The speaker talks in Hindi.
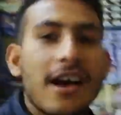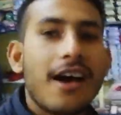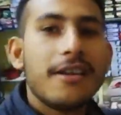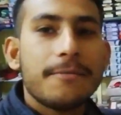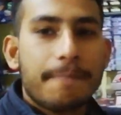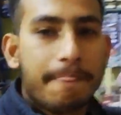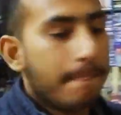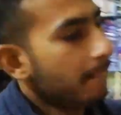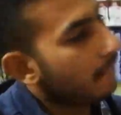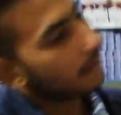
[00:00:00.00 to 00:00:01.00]
यार
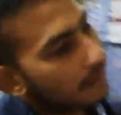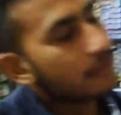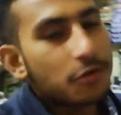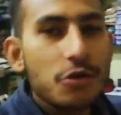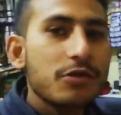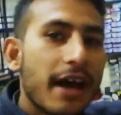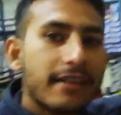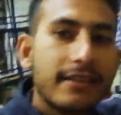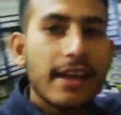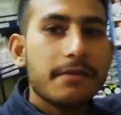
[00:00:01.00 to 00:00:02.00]
जो जो
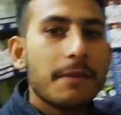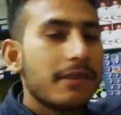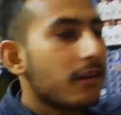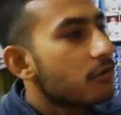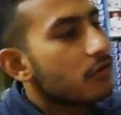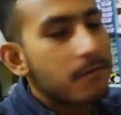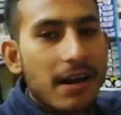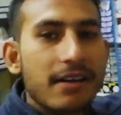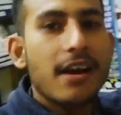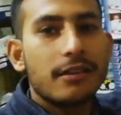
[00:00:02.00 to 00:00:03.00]
जानता है इस बंदे को
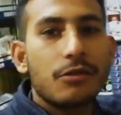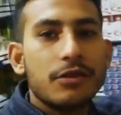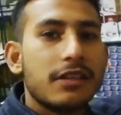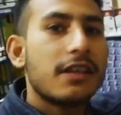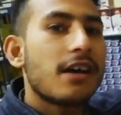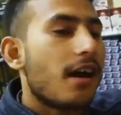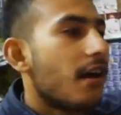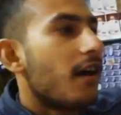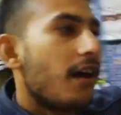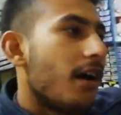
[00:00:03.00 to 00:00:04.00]
कमेंट कर दो नीचे कि यार
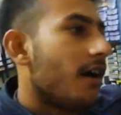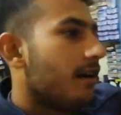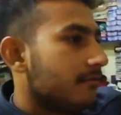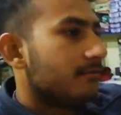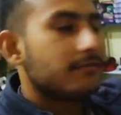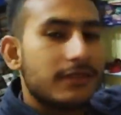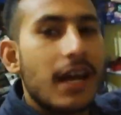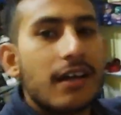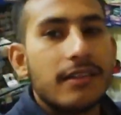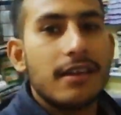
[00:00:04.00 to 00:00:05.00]
हाँ
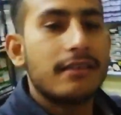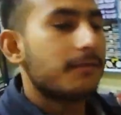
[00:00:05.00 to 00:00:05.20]
जानते हैं इस